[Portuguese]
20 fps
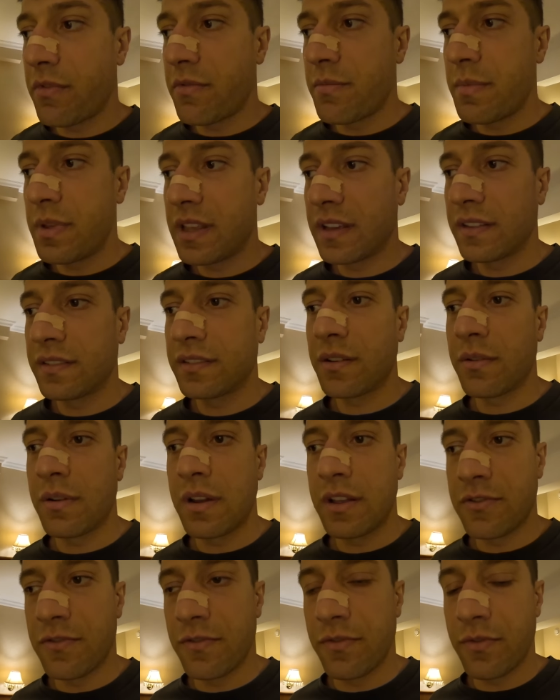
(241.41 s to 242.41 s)
movimentação
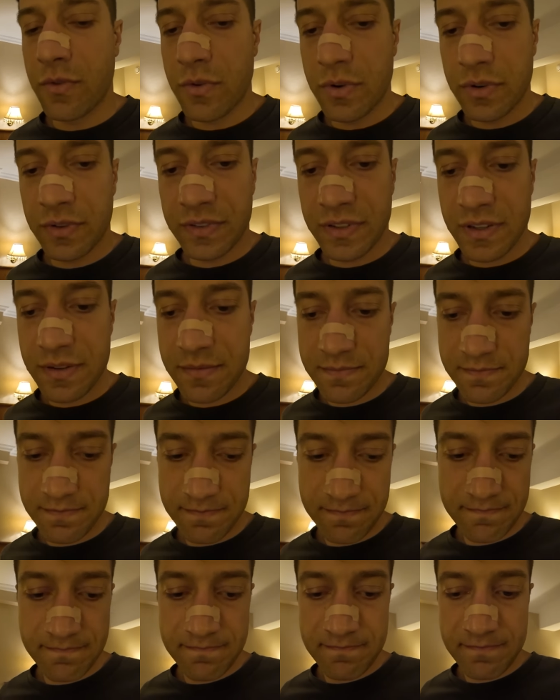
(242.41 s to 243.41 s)
lá de força.
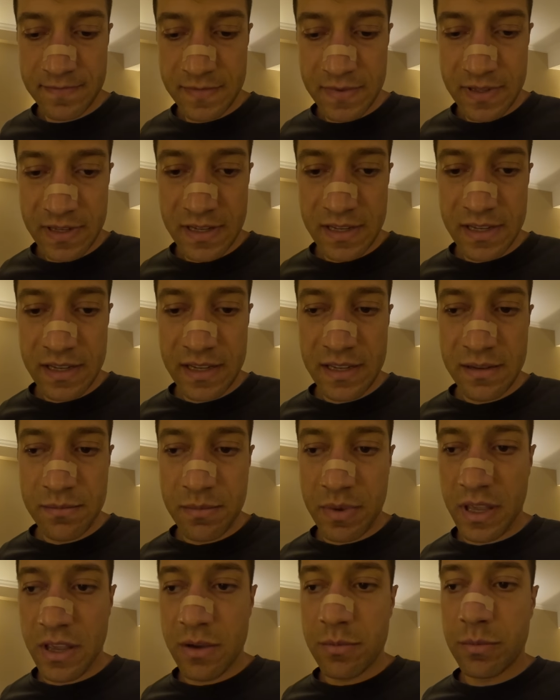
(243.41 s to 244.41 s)

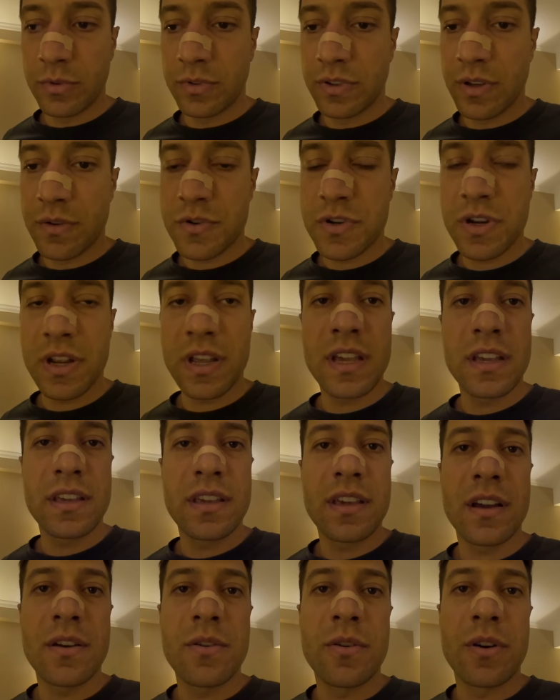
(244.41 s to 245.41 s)
Peguei o busão e cheguei
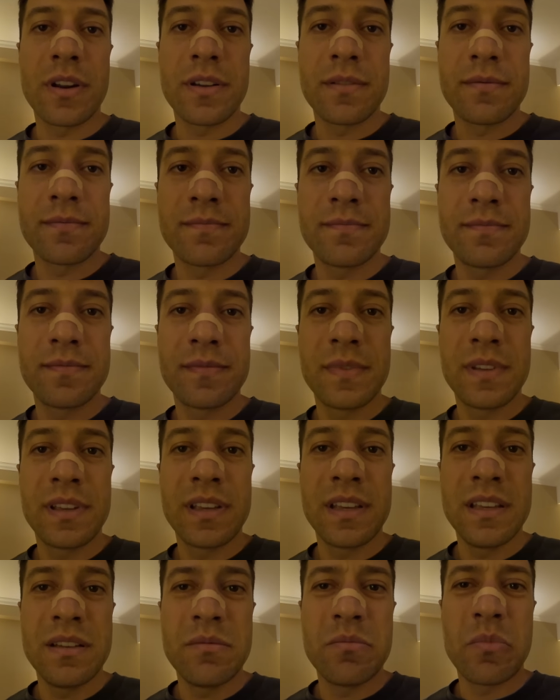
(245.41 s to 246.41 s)
aqui agora.
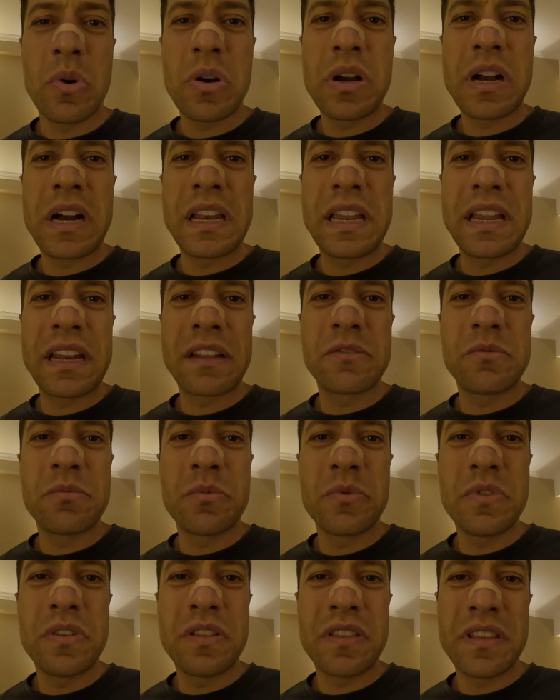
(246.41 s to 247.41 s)
Mó galera do
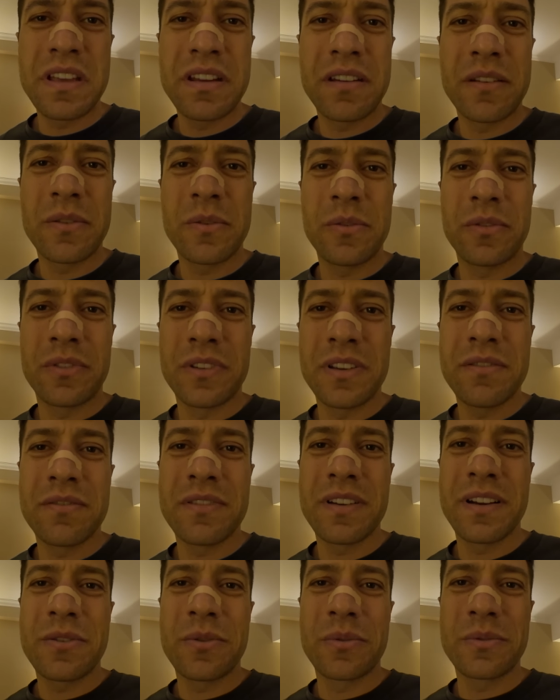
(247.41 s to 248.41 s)
mundo inteiro,
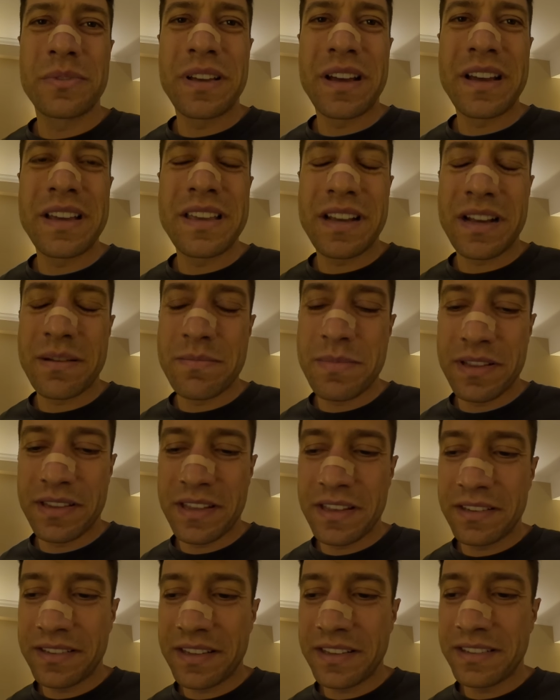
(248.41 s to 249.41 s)
inclusive, ia contar e acabei até
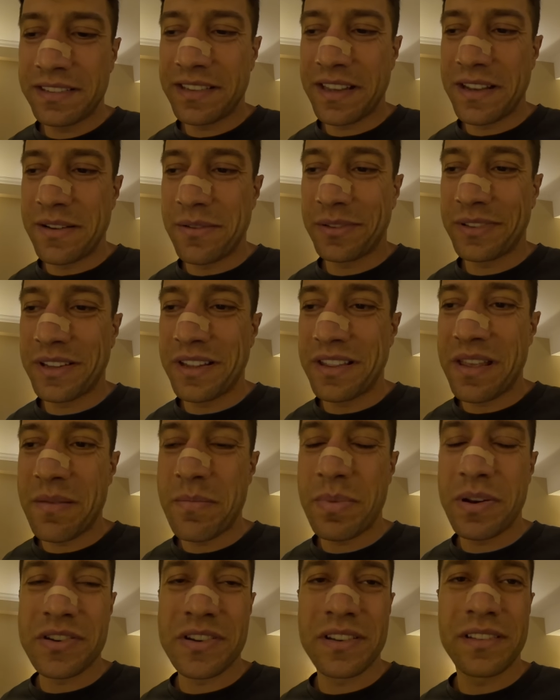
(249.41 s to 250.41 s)
tá esquecendo. sentei
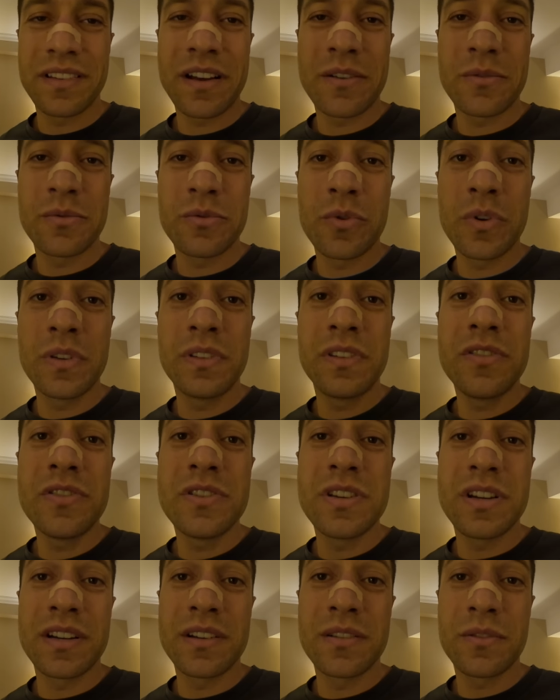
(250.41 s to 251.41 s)
para jantar com dois
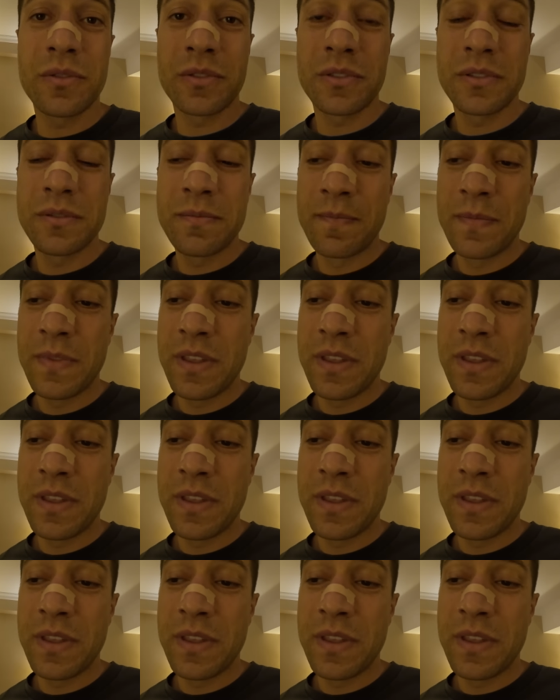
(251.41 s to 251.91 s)
indianos.